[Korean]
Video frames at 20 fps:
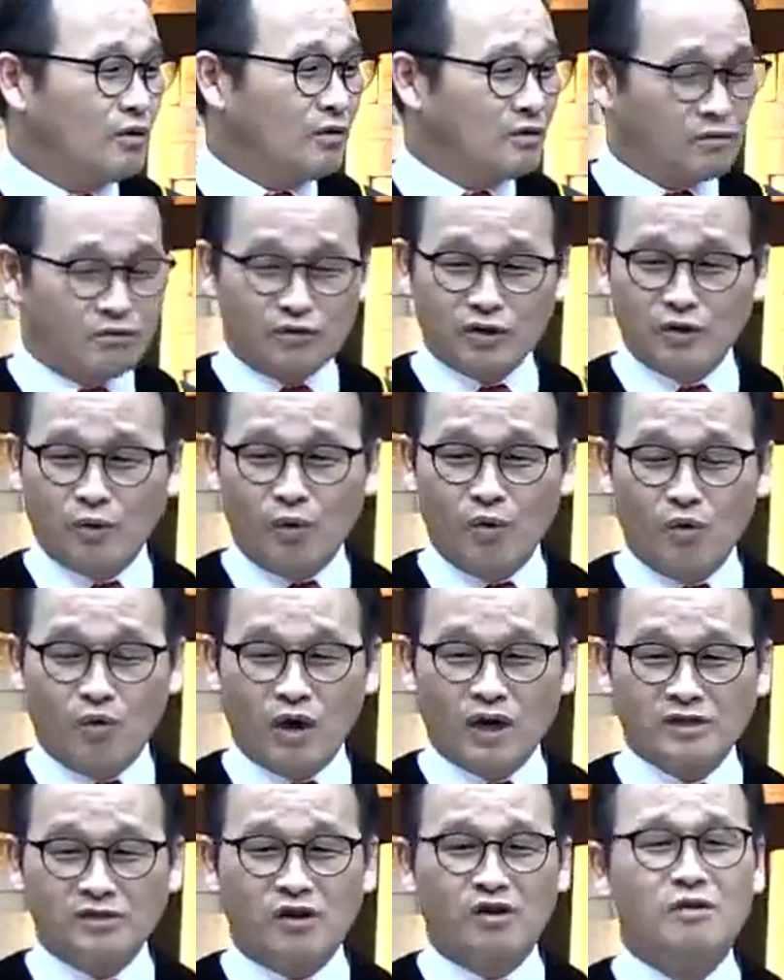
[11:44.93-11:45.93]
우리
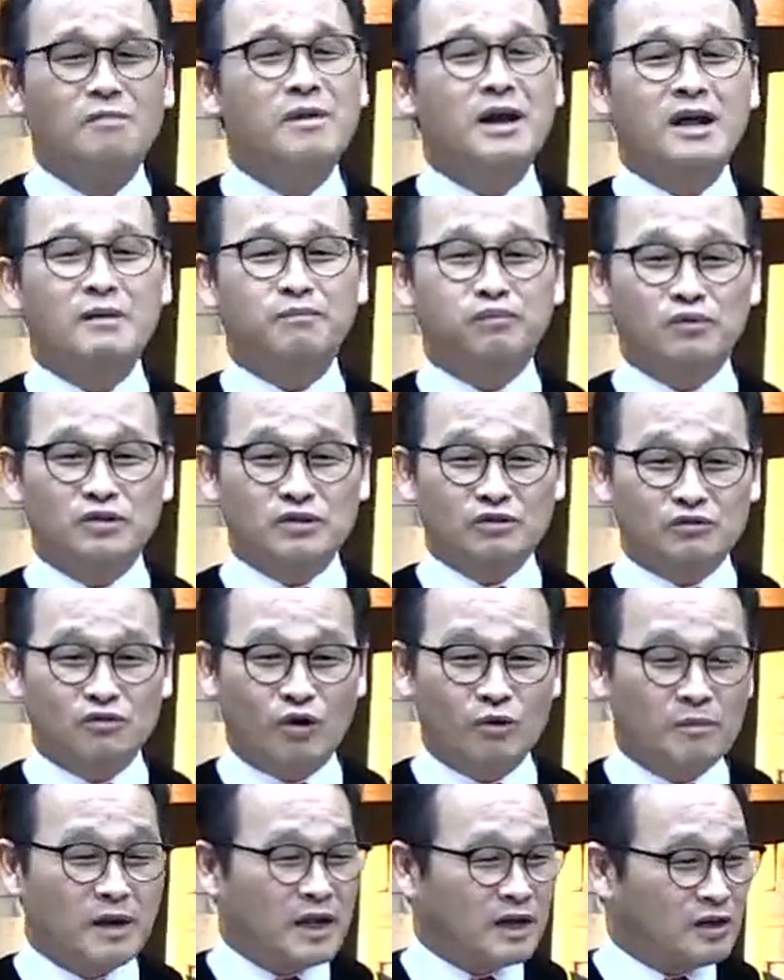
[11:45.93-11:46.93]
홍콩에서 얼마나 부르짖고
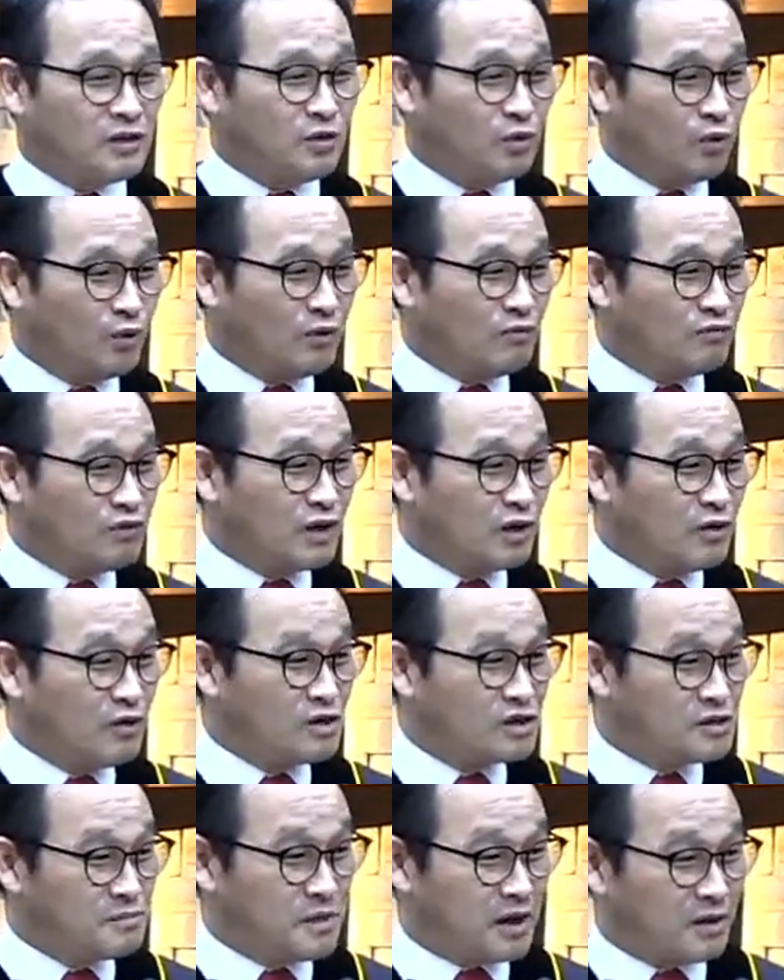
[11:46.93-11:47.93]
얼마나 기도를 우리가
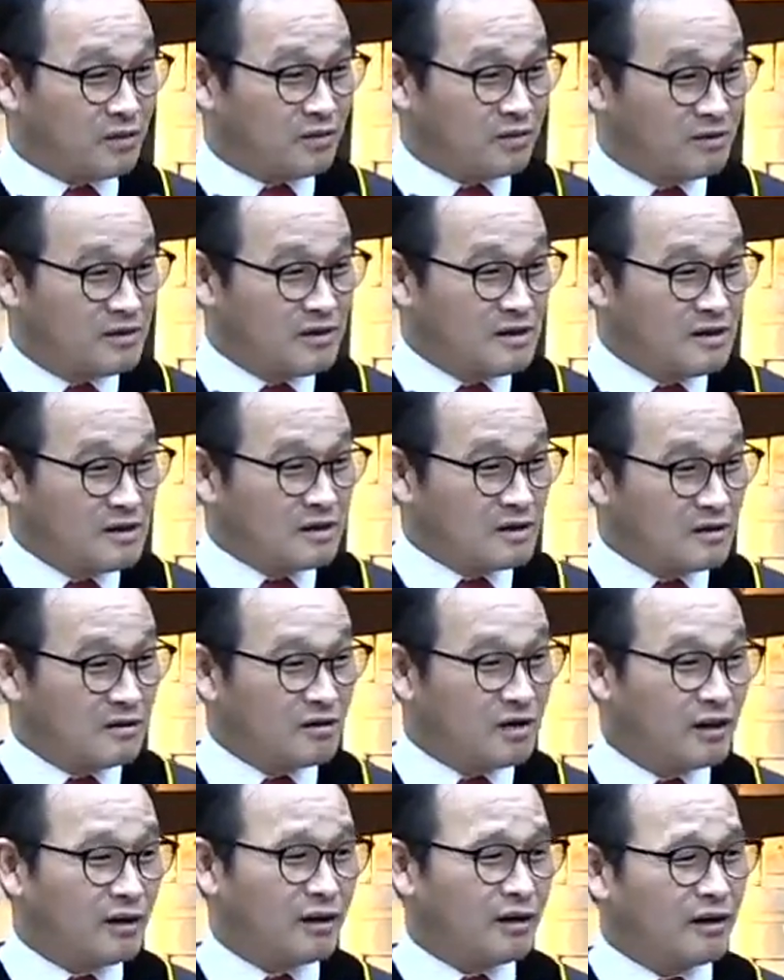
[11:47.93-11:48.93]
열심히 해요.
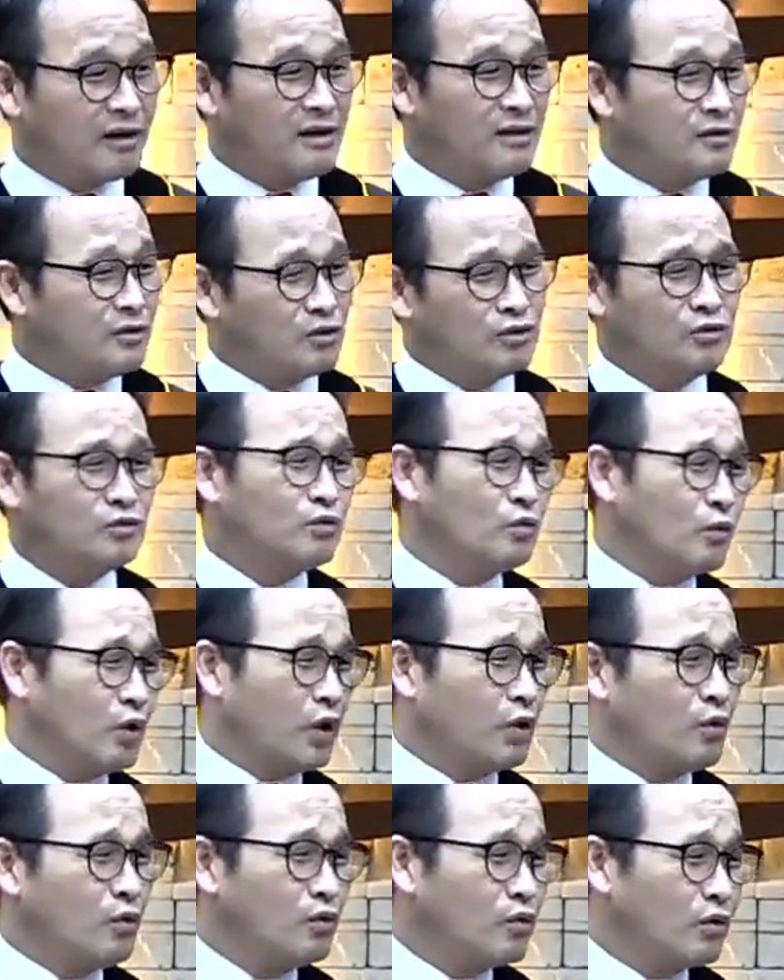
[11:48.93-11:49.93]
그런데 저기도 좀
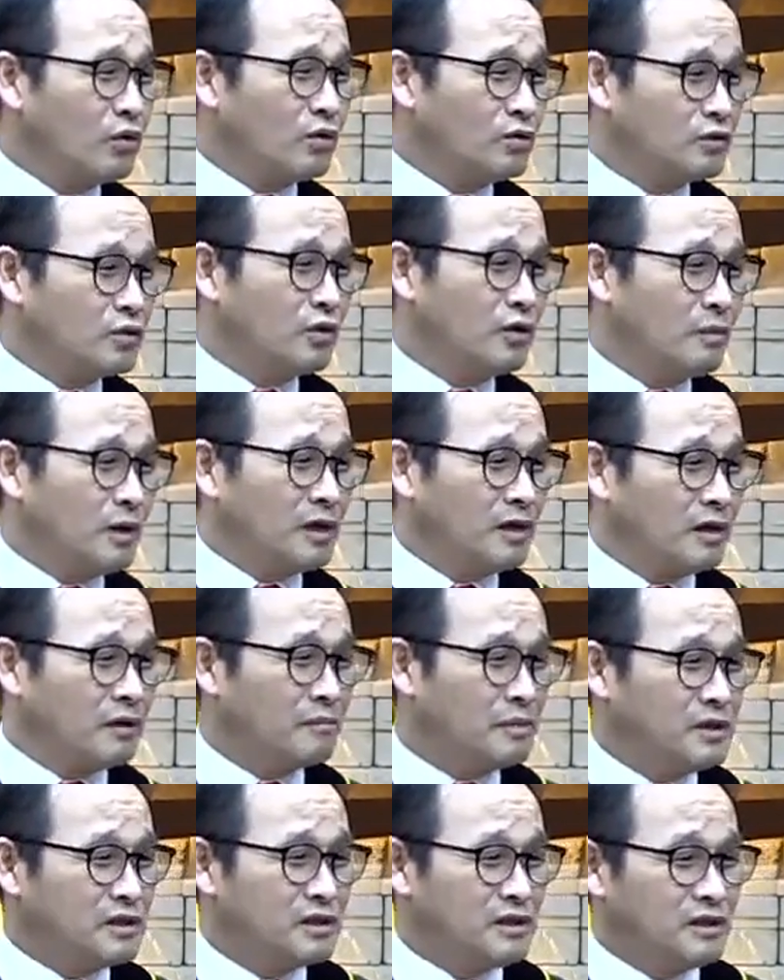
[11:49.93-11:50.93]
괴로울 거예요. 저기 만약에
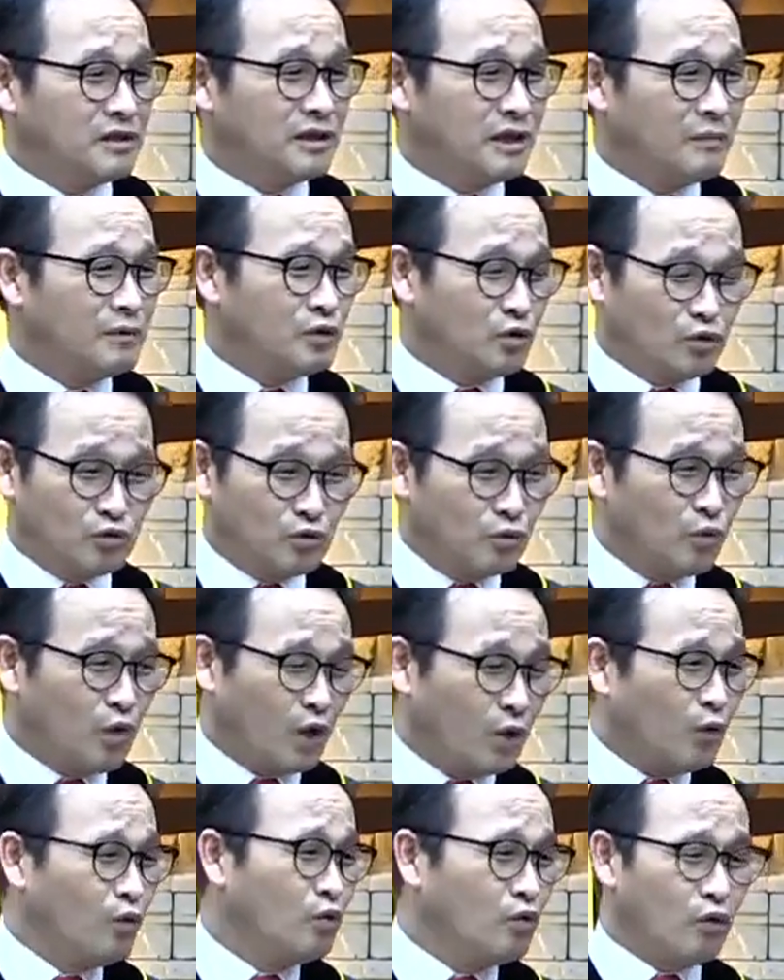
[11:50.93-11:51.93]
미신이 있다면 저기도 좀
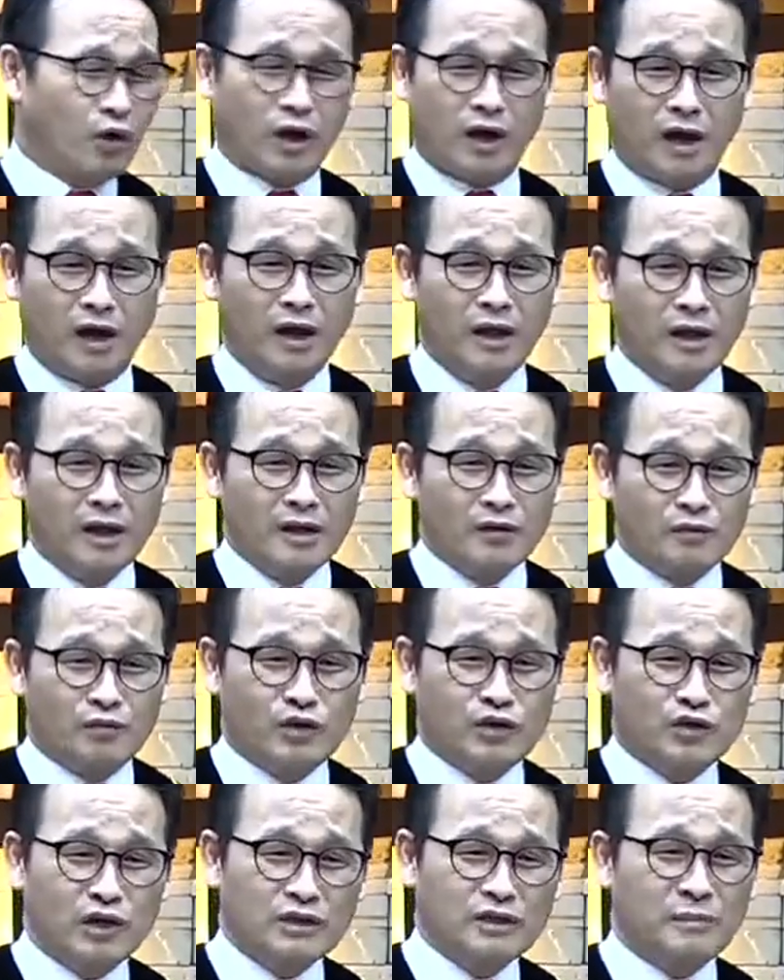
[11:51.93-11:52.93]
괴로울 거야.
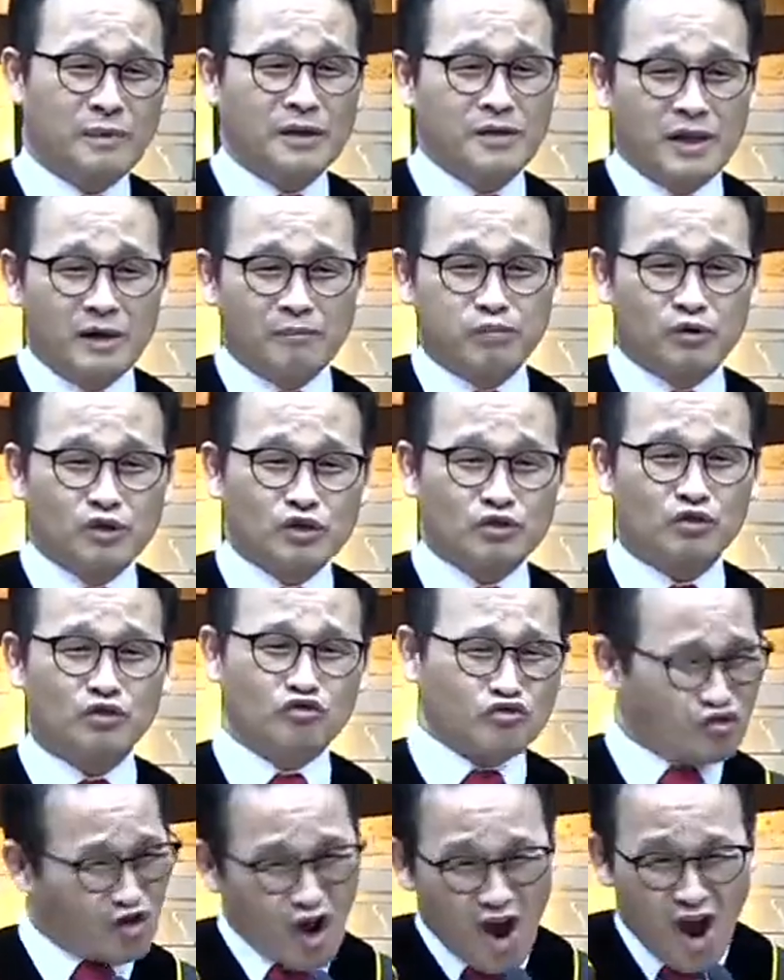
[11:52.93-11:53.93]
위층에서 맨날 부르짖고
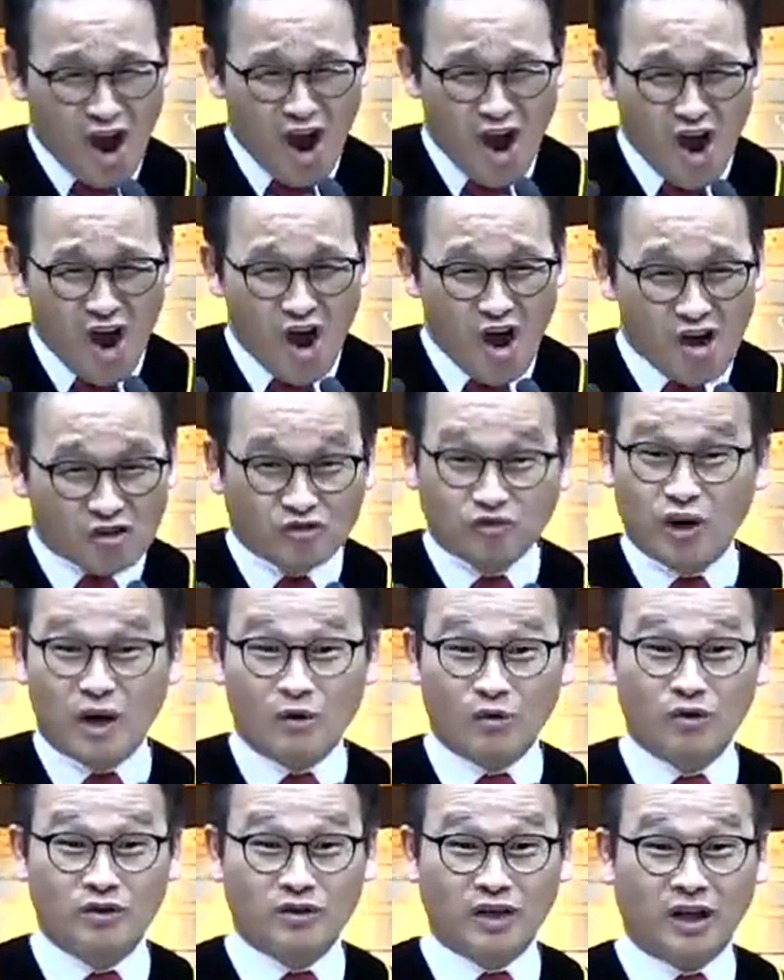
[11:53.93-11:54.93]
주아 주
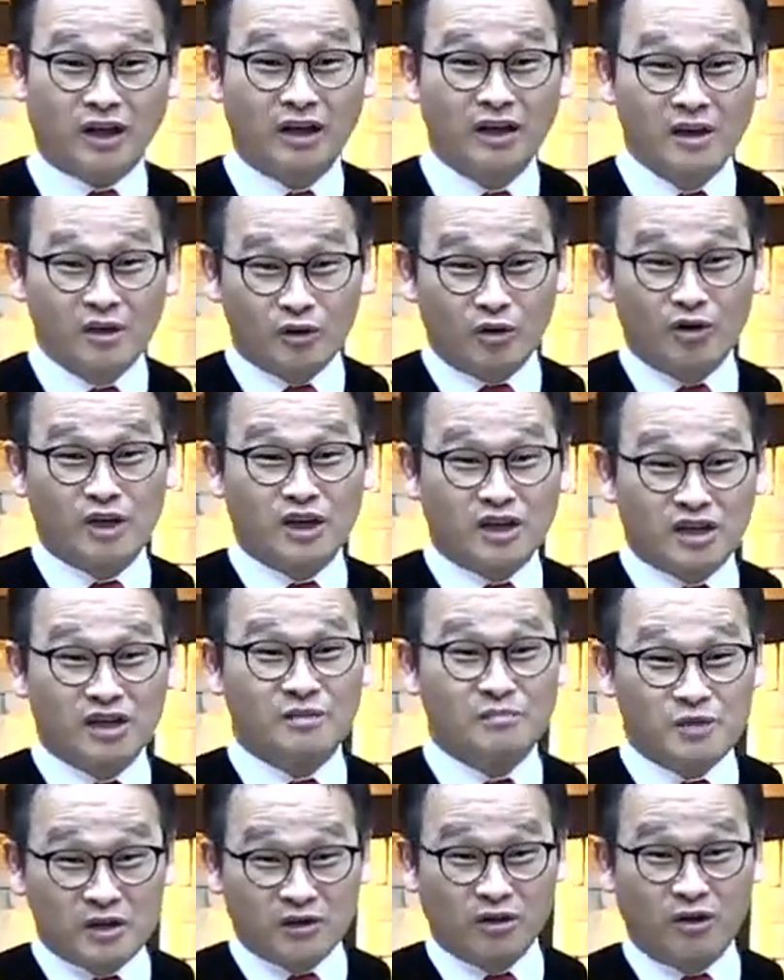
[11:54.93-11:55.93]
하고 있는데 거기 있기
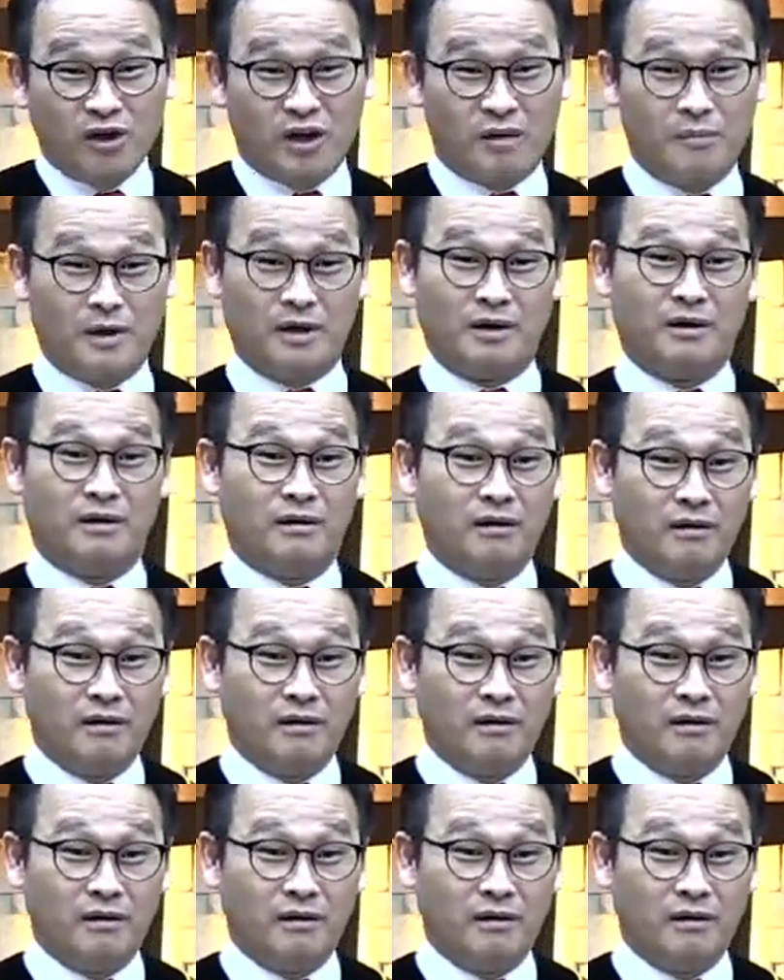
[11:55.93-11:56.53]
힘들 거야 아마.